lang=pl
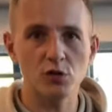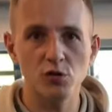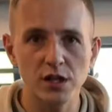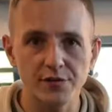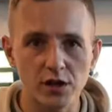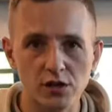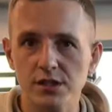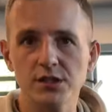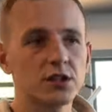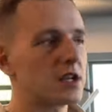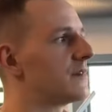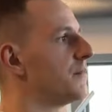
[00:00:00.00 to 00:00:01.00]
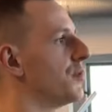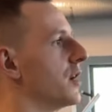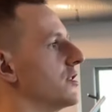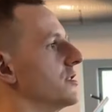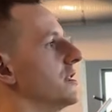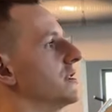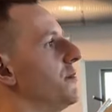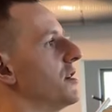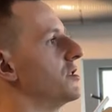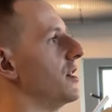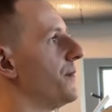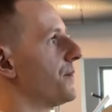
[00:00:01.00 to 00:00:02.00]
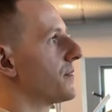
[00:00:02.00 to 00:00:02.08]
ogólnie wyglądać, teraz Wam pokażę. Zobaczcie.